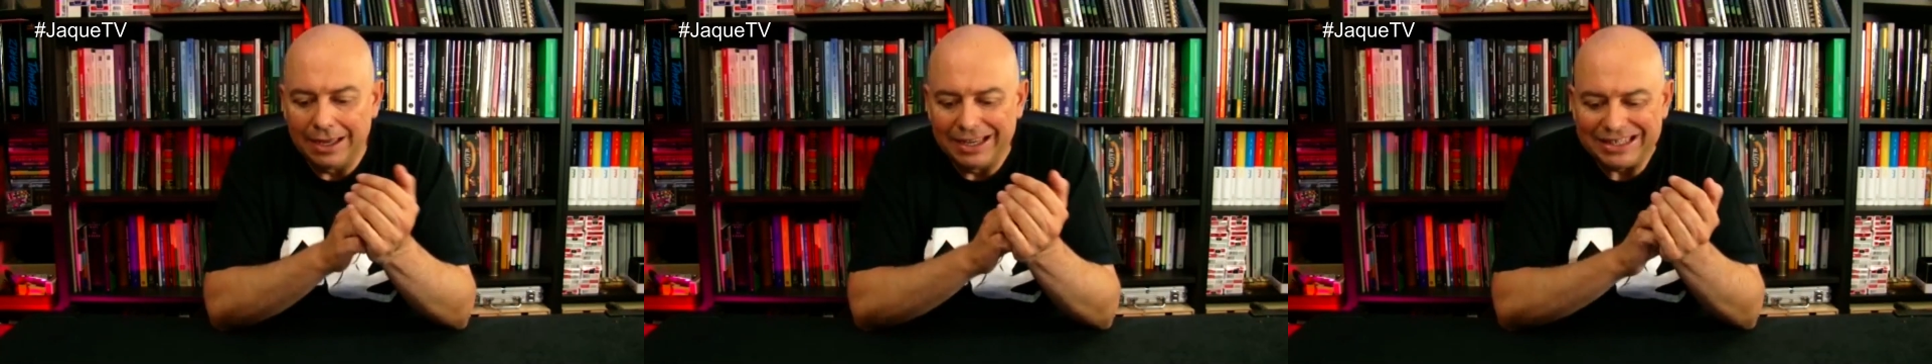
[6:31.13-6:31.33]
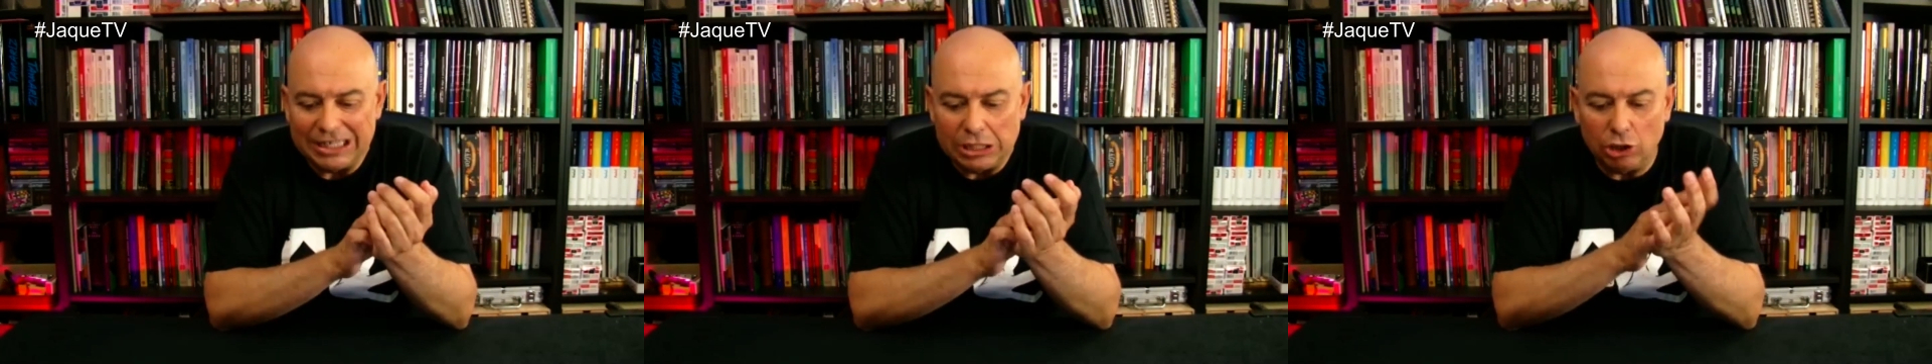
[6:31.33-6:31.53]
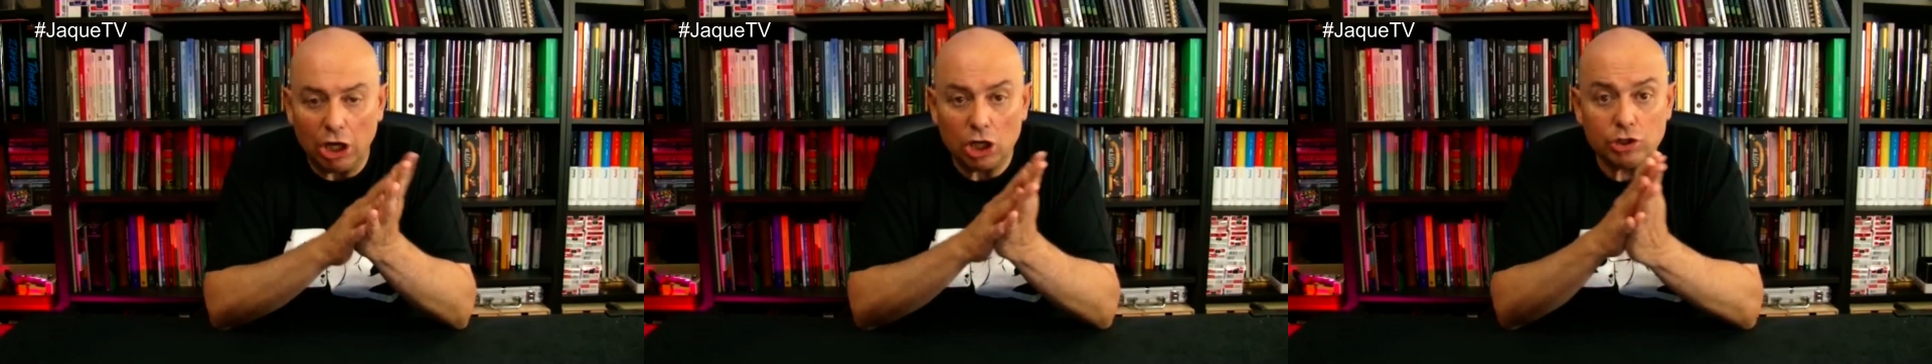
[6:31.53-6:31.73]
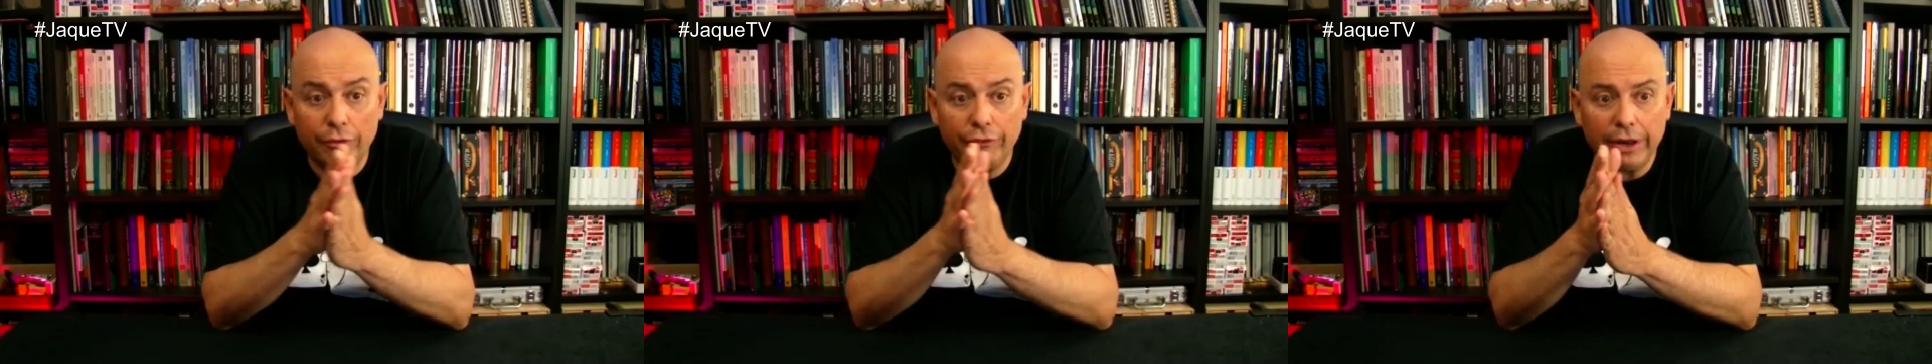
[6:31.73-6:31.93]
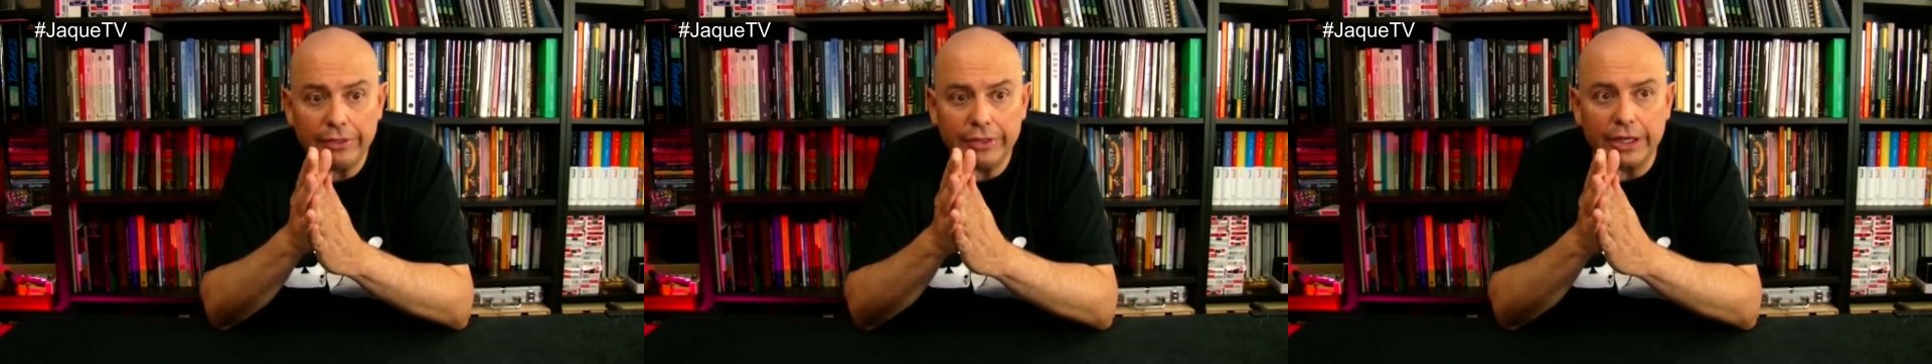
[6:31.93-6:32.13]
Si no les
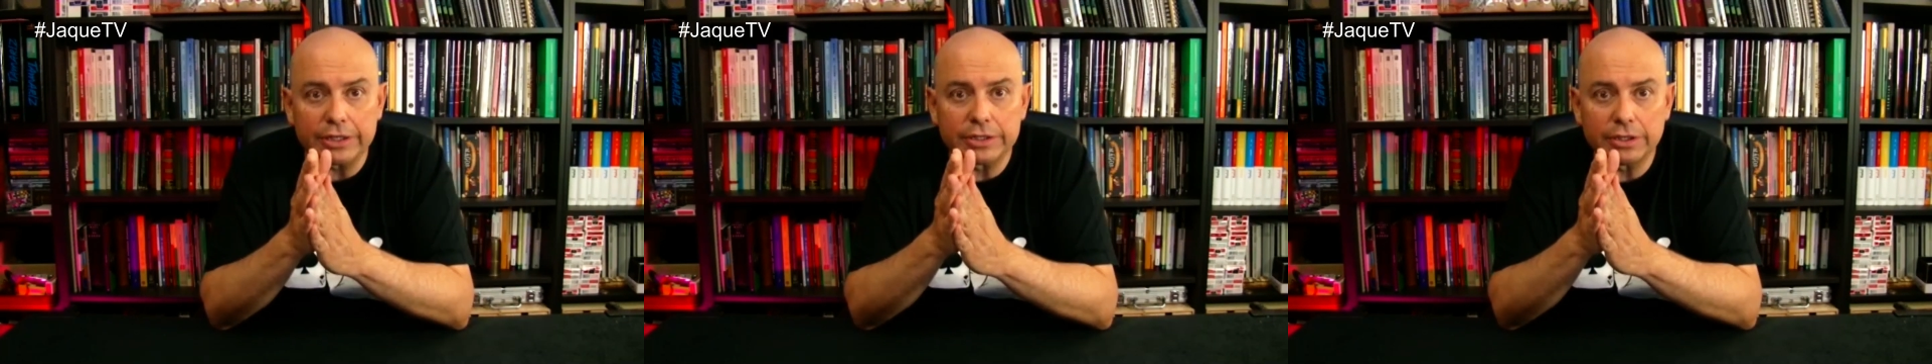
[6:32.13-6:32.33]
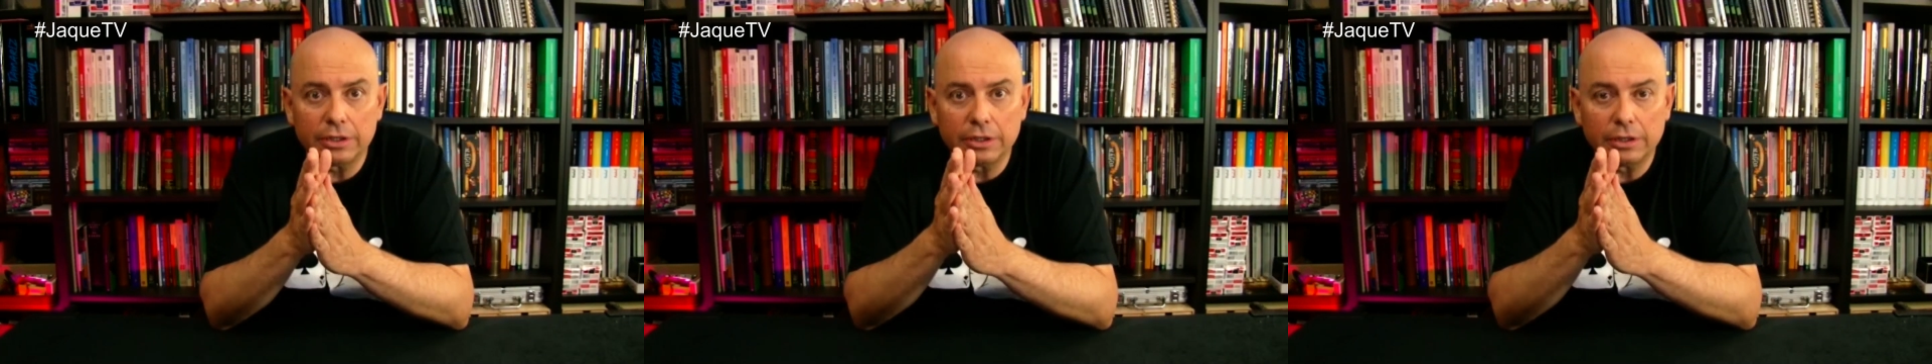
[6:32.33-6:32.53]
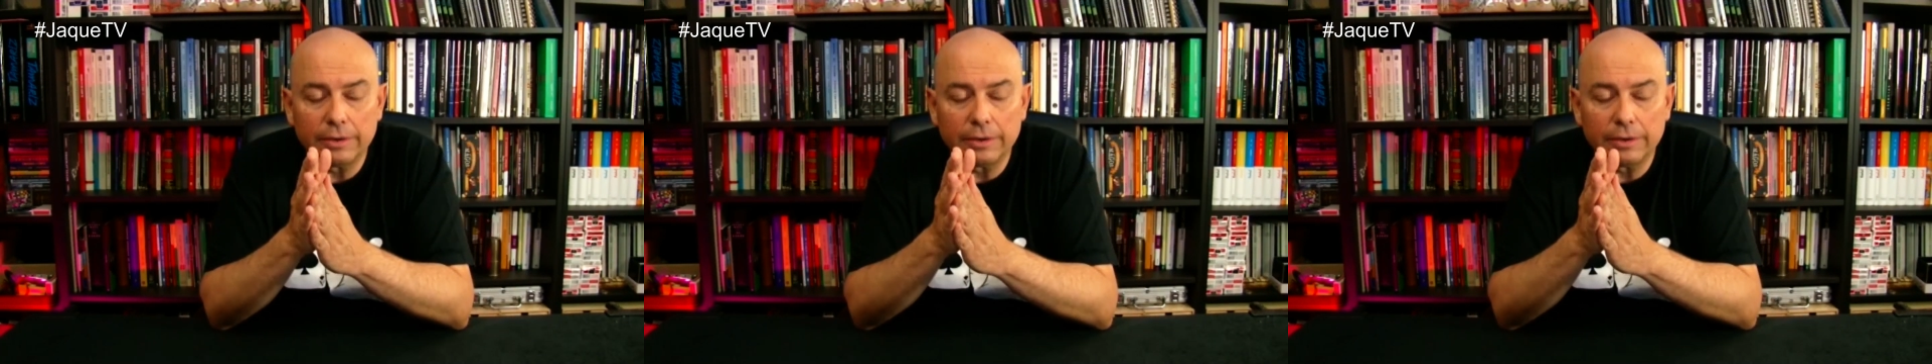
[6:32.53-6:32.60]
ofreces